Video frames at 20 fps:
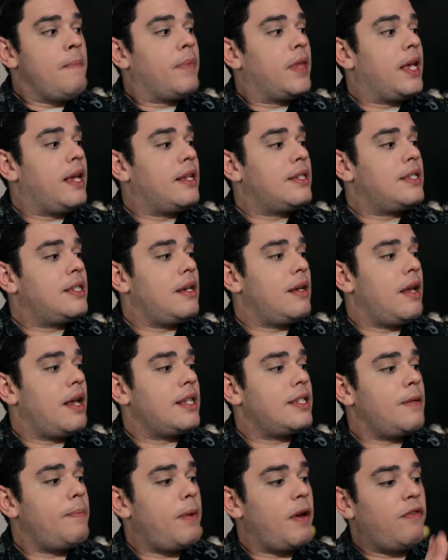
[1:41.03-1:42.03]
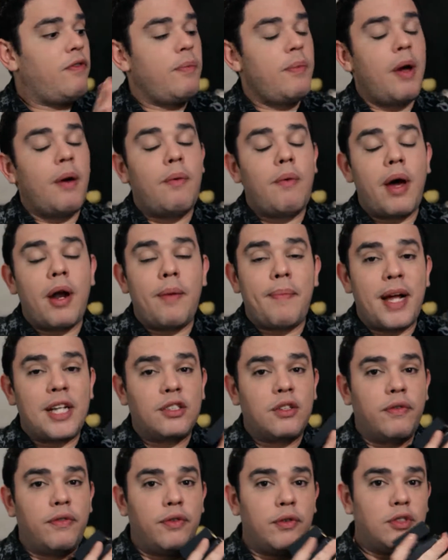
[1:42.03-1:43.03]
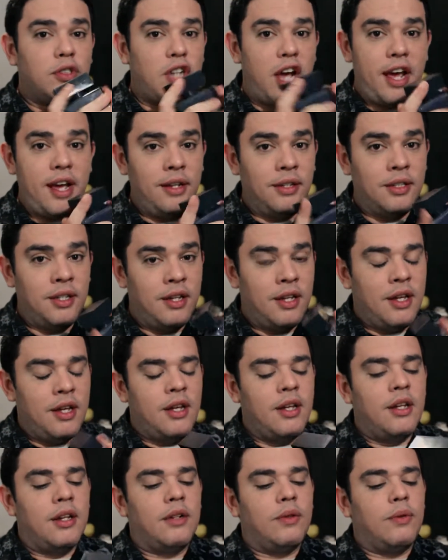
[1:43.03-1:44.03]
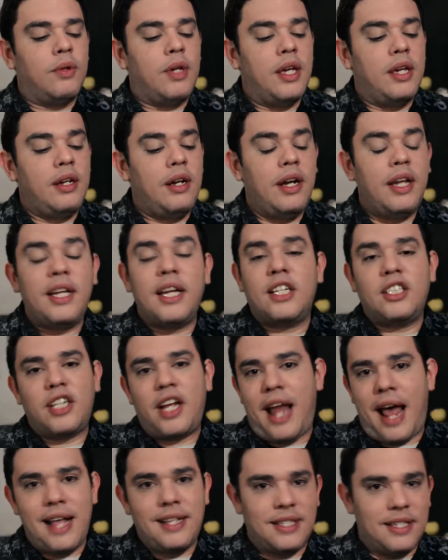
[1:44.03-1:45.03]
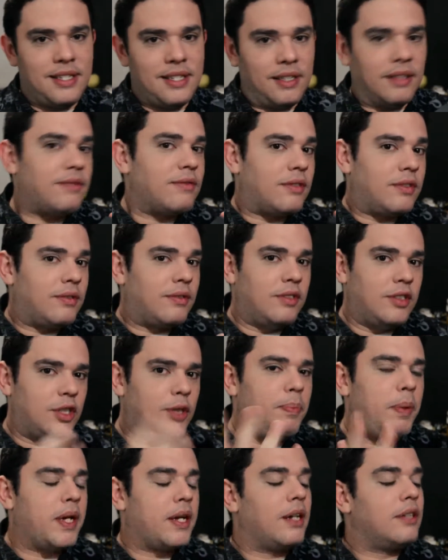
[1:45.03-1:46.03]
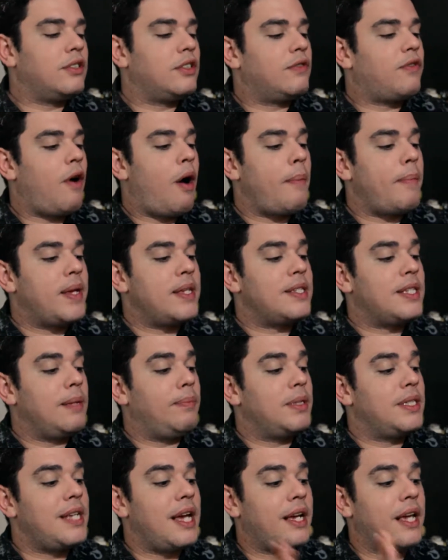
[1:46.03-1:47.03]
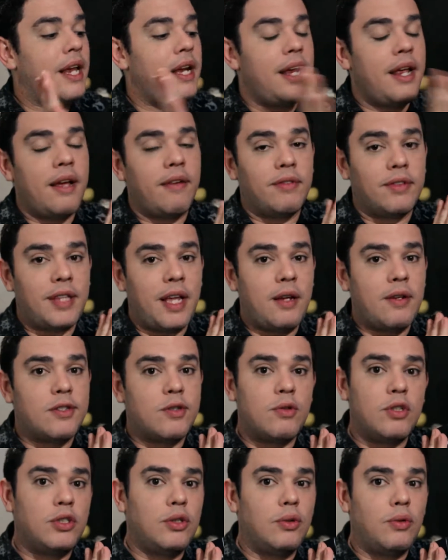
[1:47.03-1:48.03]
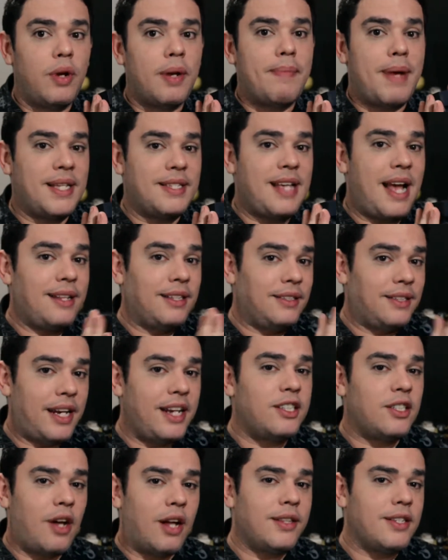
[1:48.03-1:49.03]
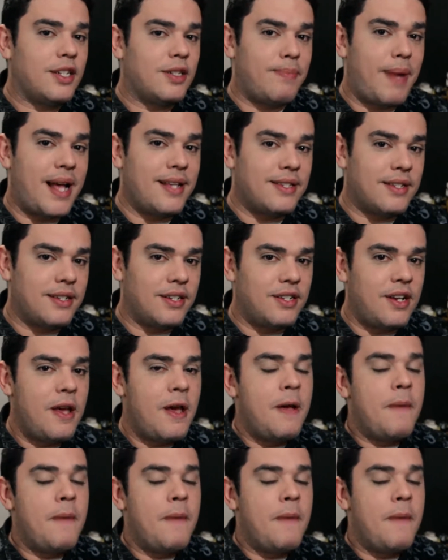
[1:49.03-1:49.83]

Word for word: Esse, esse perfume é um aromático fougère, o que em linhas gerais, assim, explicando de forma bem simples, é que ele tem a sua estrutura baseada em três notas básicas,